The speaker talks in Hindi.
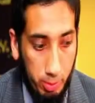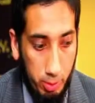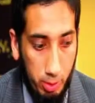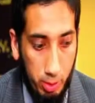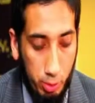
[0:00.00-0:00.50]
with
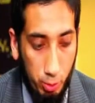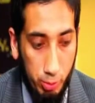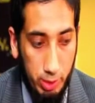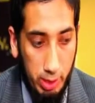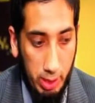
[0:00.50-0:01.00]
you,
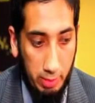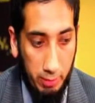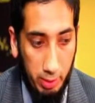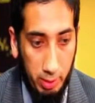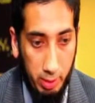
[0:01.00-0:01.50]
shuru say I
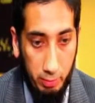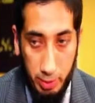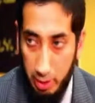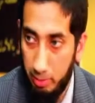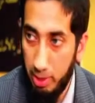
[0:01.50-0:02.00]
fell in love
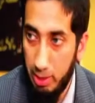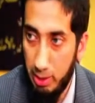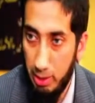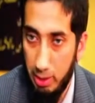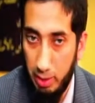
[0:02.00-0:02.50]
with Arabic
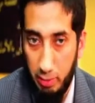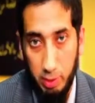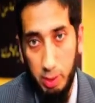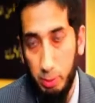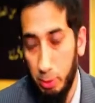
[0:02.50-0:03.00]
hmm. and I
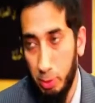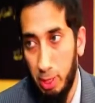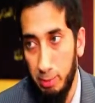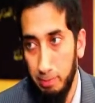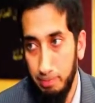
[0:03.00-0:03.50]
fell in love with
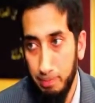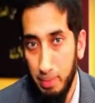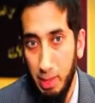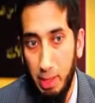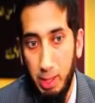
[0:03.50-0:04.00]
Quran, hmm.
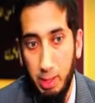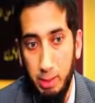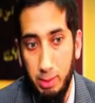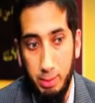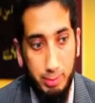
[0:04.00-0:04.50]

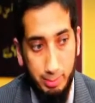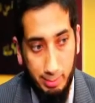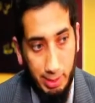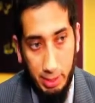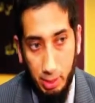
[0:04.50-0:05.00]
and
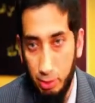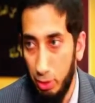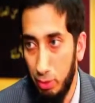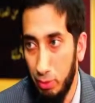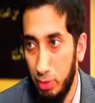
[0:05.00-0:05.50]
that
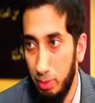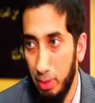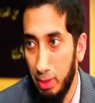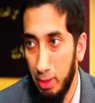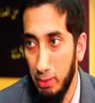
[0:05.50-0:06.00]
continues to
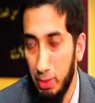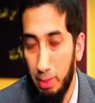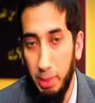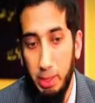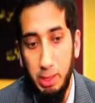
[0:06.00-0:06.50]
be the case.
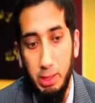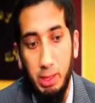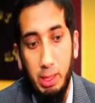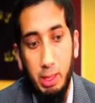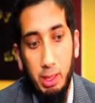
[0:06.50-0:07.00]
I मैंने
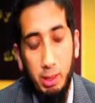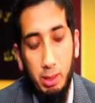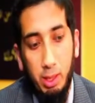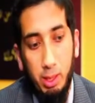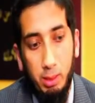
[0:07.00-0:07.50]

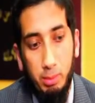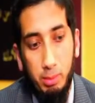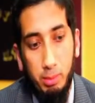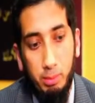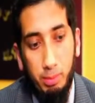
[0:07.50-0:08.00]

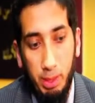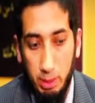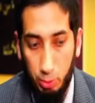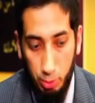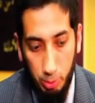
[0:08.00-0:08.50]
um,
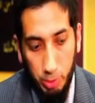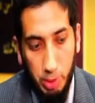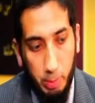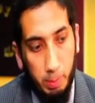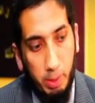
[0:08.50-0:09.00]
पहले थोड़ी बहुत
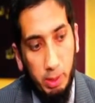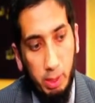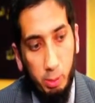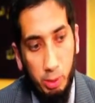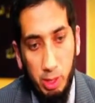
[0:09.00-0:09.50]
अरबी पढ़
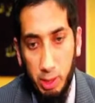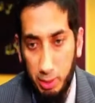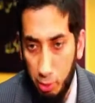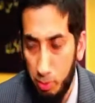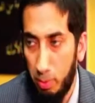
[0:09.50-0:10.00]
के कुरान का
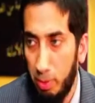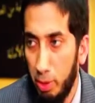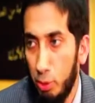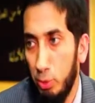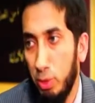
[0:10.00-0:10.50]
तर्जुमा
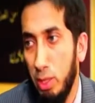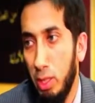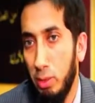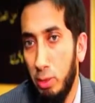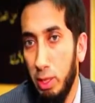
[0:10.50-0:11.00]
पढ़ना शुरू
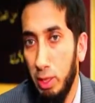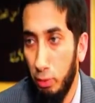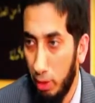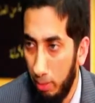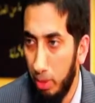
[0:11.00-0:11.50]
किया कुरान की
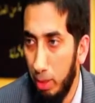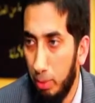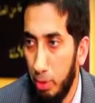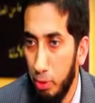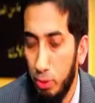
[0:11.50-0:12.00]
वोकेबलरी
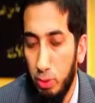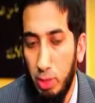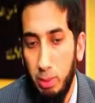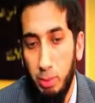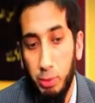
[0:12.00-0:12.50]
पढ़नी शुरू
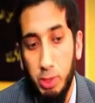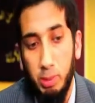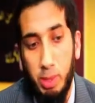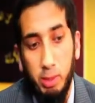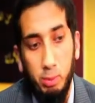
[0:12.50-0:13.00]
की फिर
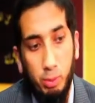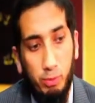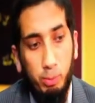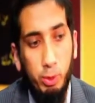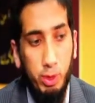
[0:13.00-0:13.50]
उसके बाद
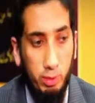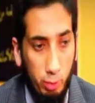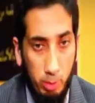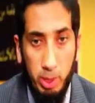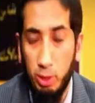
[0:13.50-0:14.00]

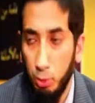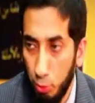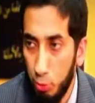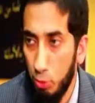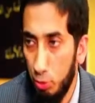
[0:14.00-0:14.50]
मुख्तलिफ़ा के
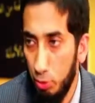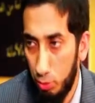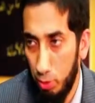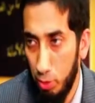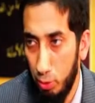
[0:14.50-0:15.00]
दुरूस
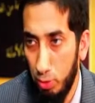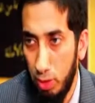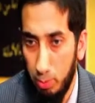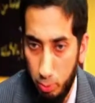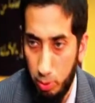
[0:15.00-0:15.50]
सुनने शुरू
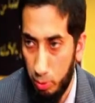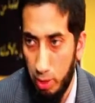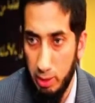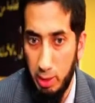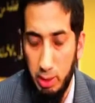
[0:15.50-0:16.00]
किए पूरे
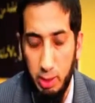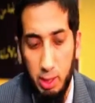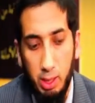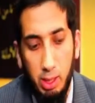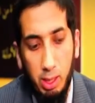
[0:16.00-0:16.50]
कुरान के
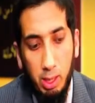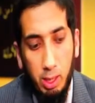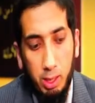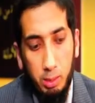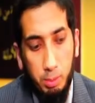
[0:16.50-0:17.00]

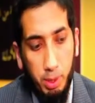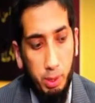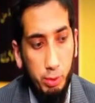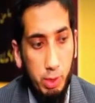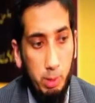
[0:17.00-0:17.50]

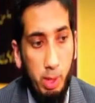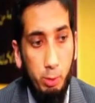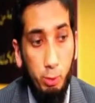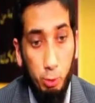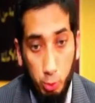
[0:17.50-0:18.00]
फिर उसके
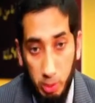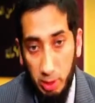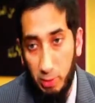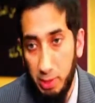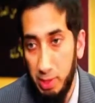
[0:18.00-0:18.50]
बाद उर्दू में
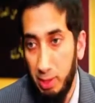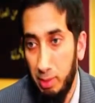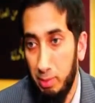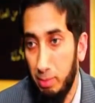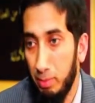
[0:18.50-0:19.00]

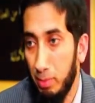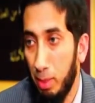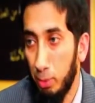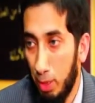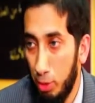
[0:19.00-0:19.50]
तफासिर
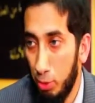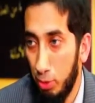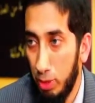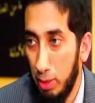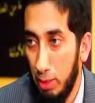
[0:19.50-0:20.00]
का मताल
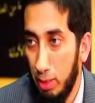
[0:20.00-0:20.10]
शुरू कर